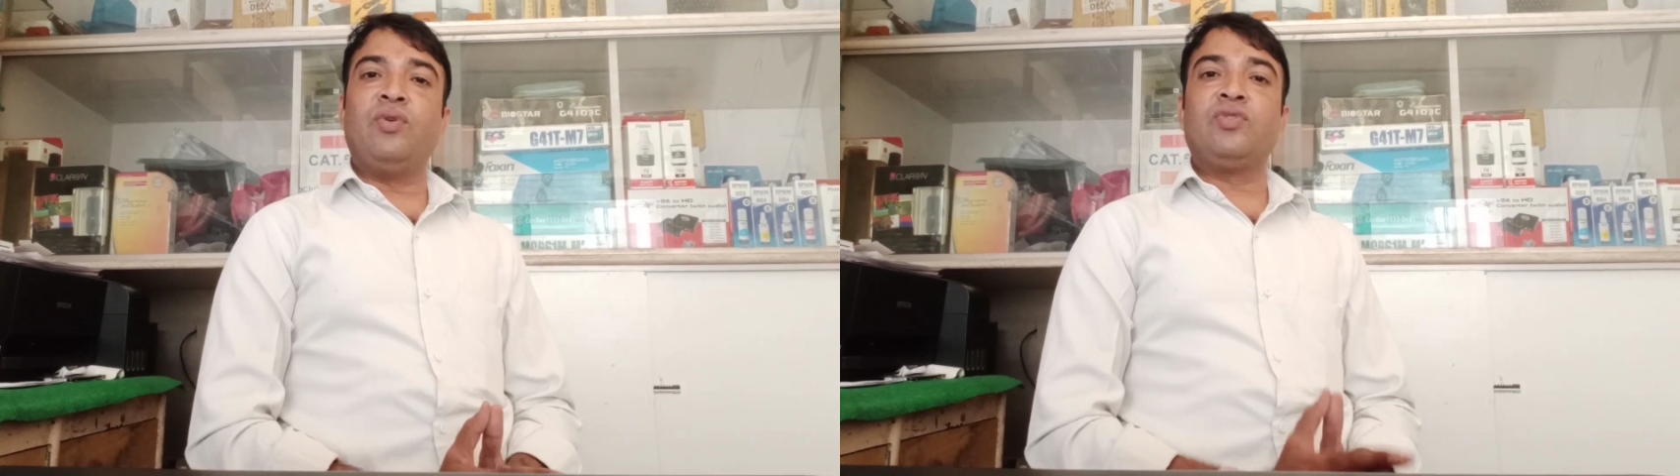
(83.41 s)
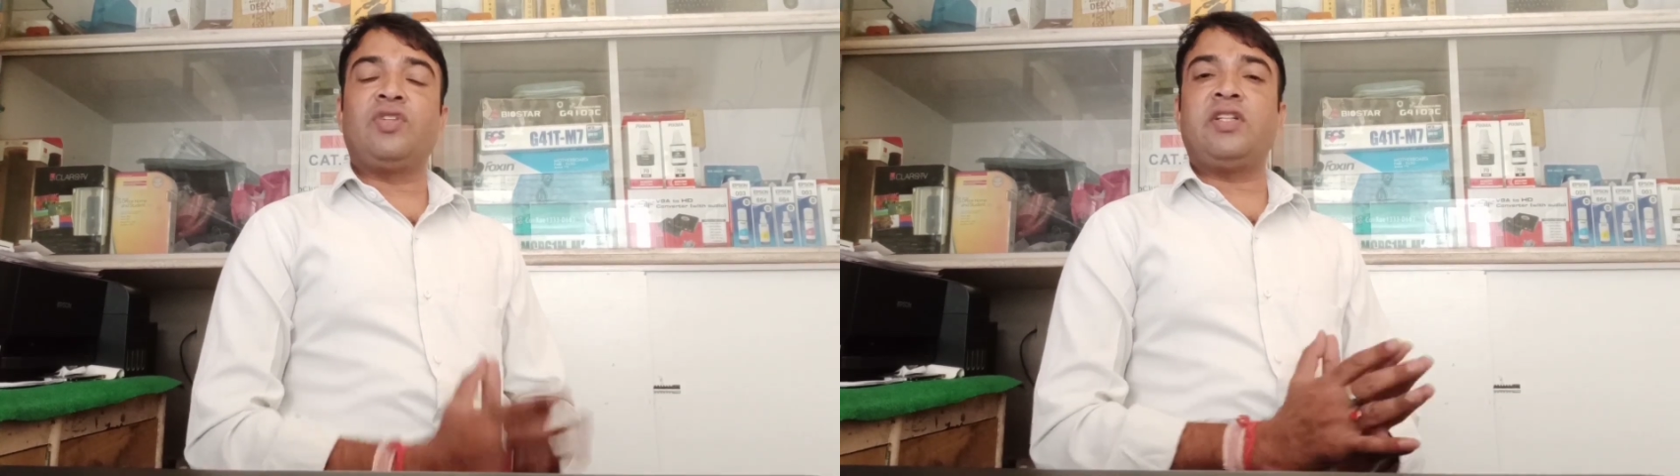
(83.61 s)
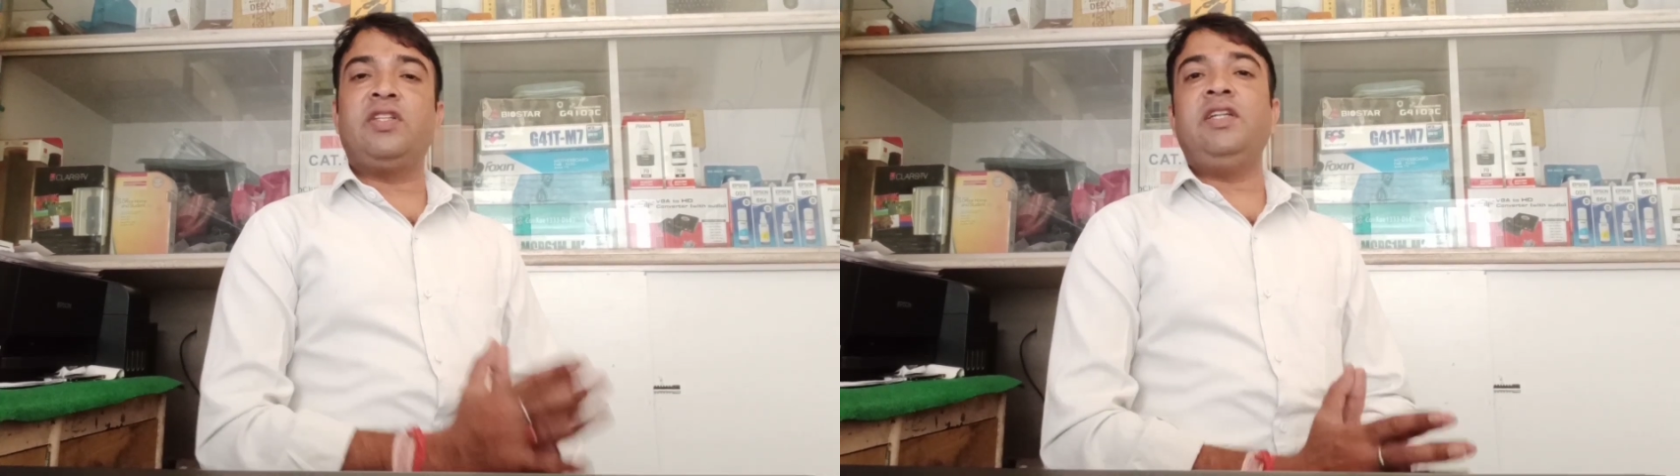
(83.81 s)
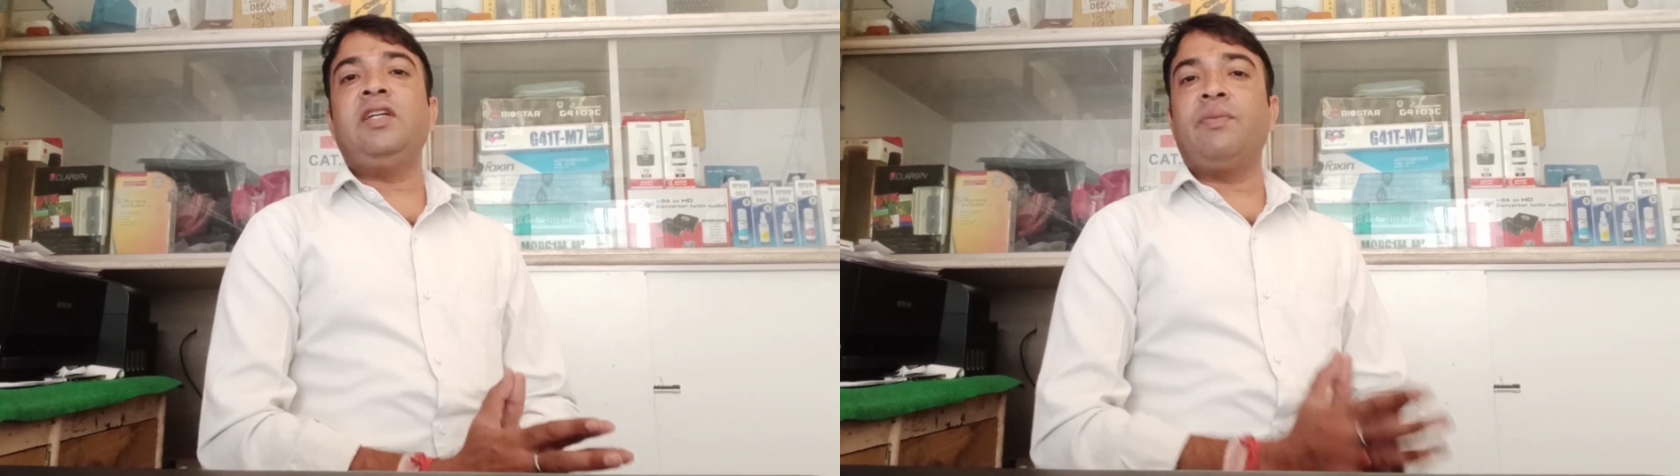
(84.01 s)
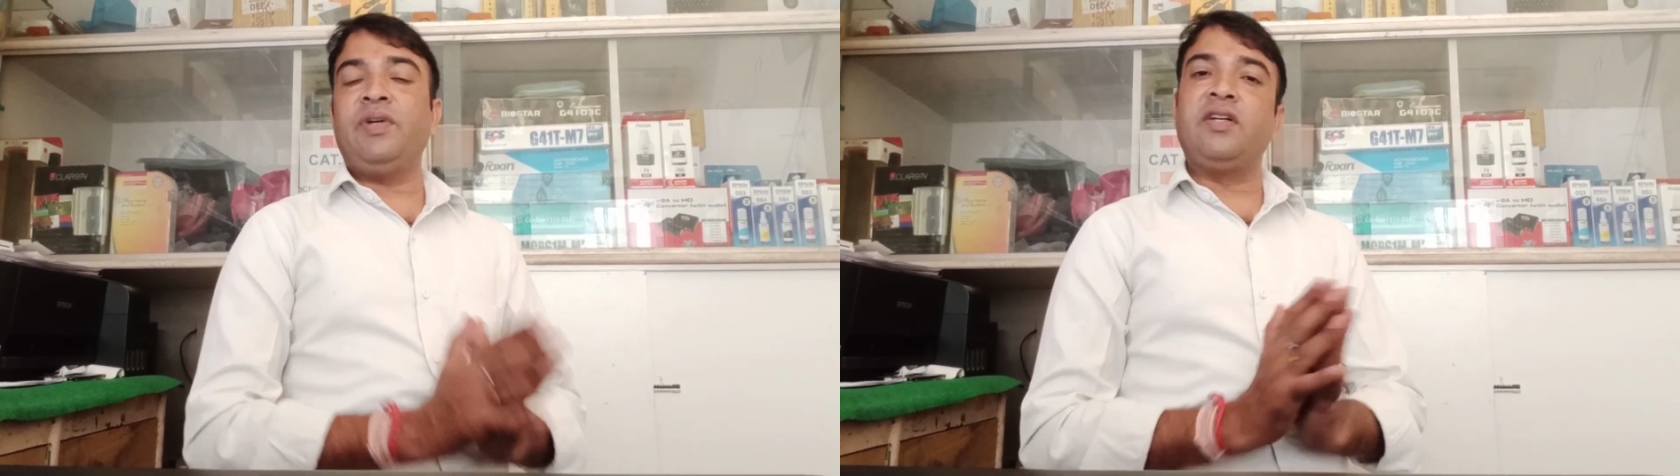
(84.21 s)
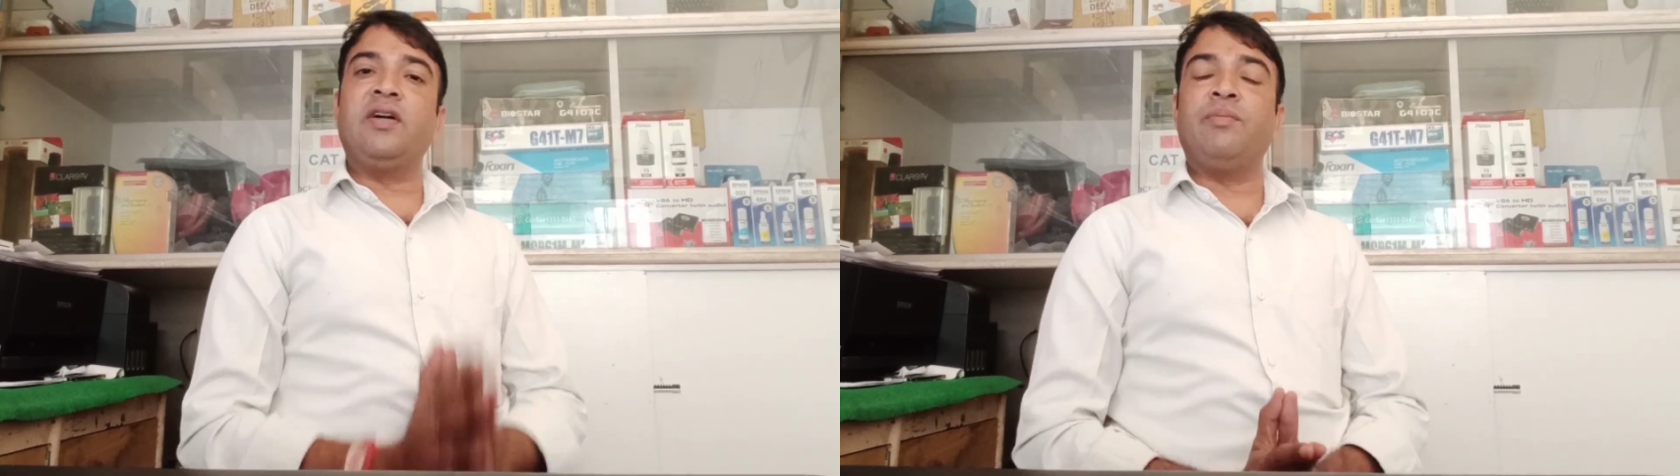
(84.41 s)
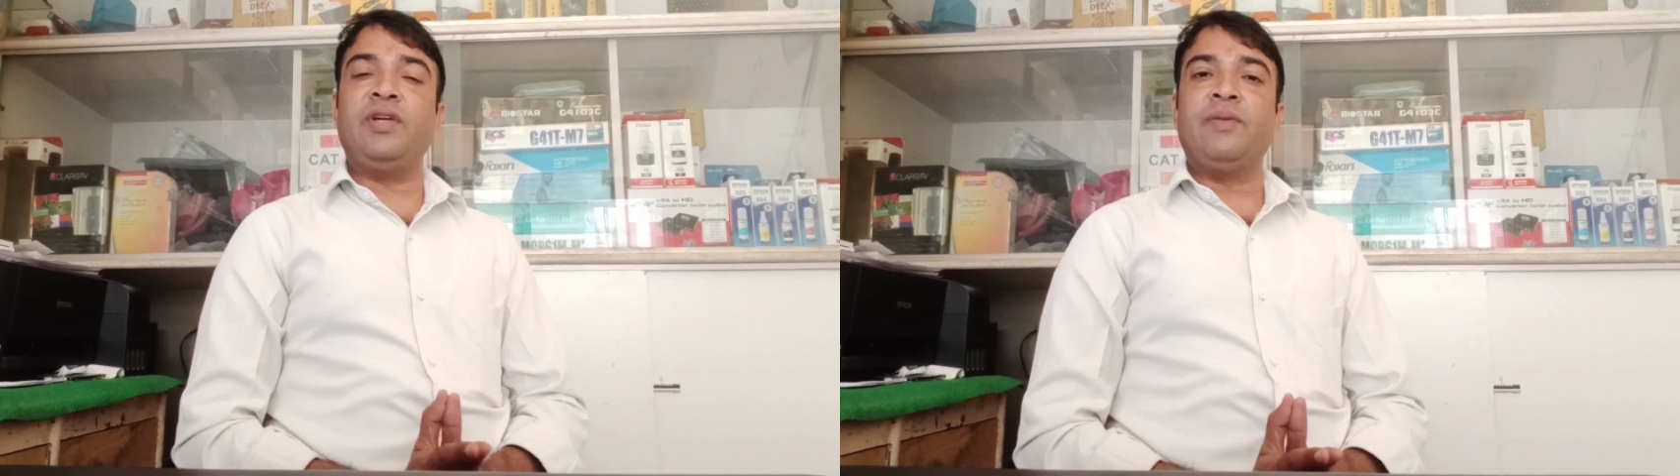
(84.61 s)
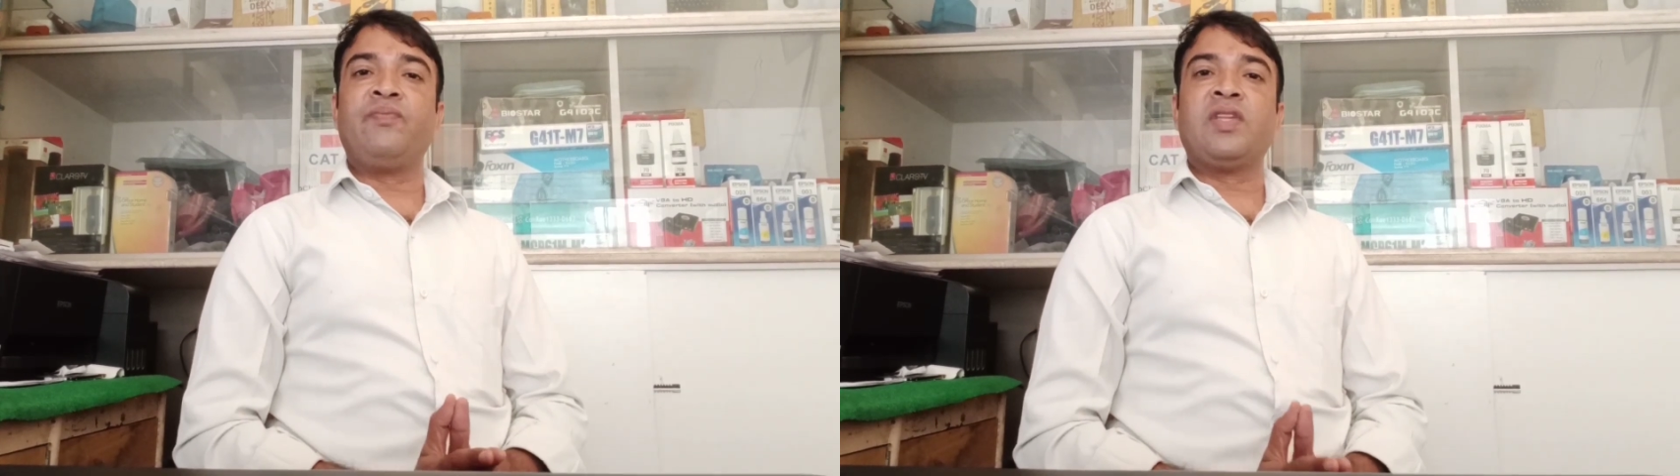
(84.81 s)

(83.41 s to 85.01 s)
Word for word: हो सर्दी या फिर गर्मी